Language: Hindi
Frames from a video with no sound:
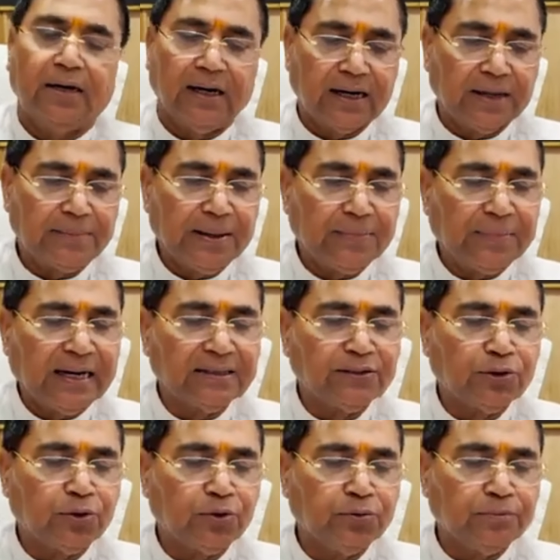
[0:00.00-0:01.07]
अगर मैं बात
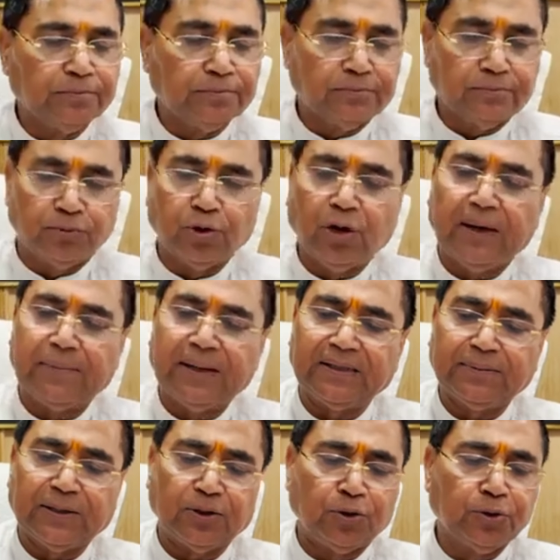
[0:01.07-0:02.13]
करूं तो
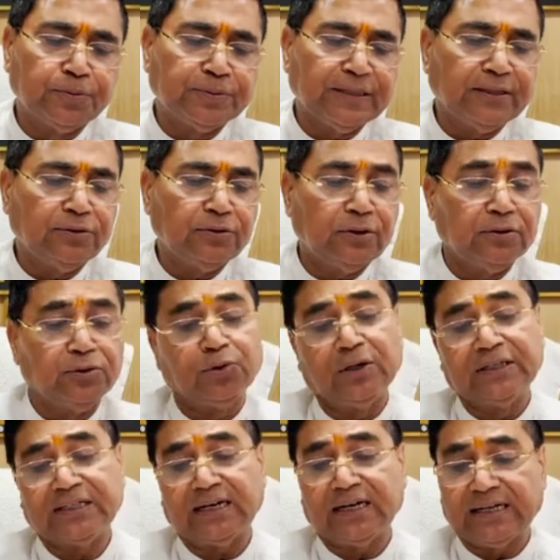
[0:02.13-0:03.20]
लमातक रूप से
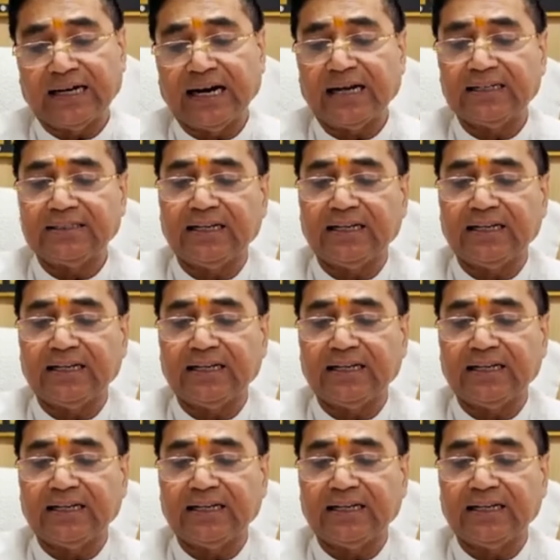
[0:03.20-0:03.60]
2018